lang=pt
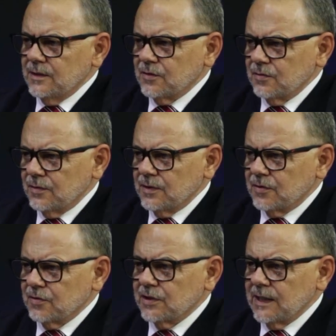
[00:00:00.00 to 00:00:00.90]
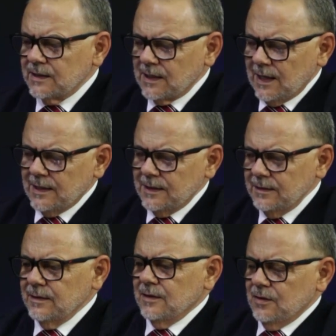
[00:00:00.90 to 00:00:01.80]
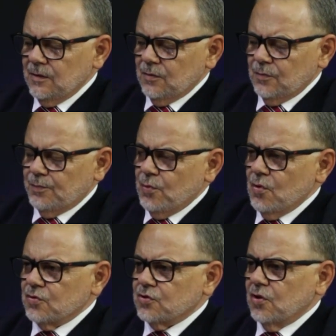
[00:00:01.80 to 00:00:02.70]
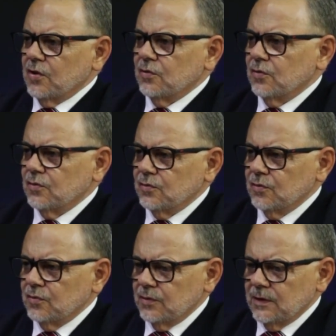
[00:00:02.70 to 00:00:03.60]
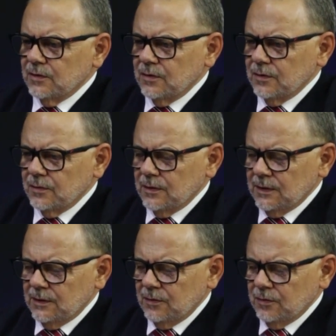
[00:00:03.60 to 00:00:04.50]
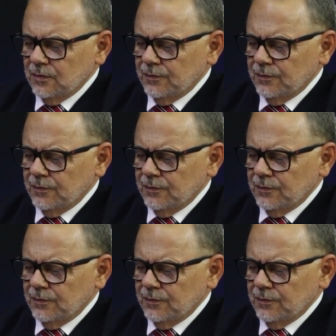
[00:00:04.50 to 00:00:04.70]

isso, isso já é sair um pouco só do, do, do, do,